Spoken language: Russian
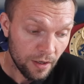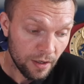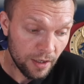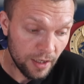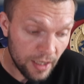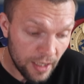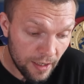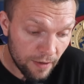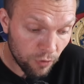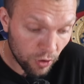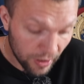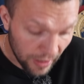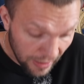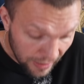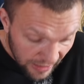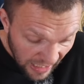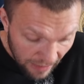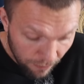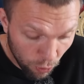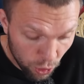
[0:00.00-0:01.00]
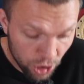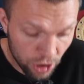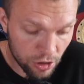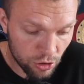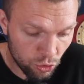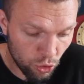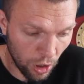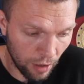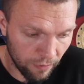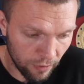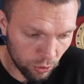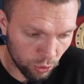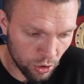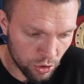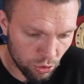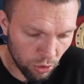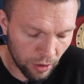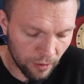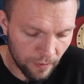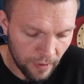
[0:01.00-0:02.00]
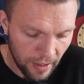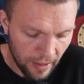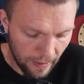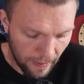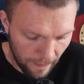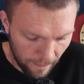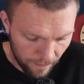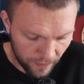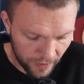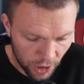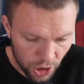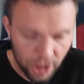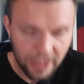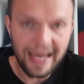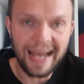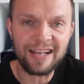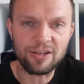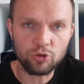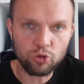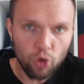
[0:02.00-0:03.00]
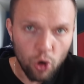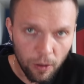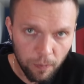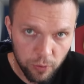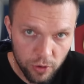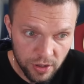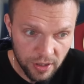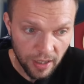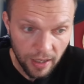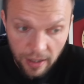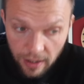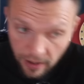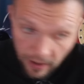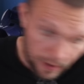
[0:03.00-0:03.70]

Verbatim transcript: И вот это как бы очень здорово. То есть он, начиная с корпуса,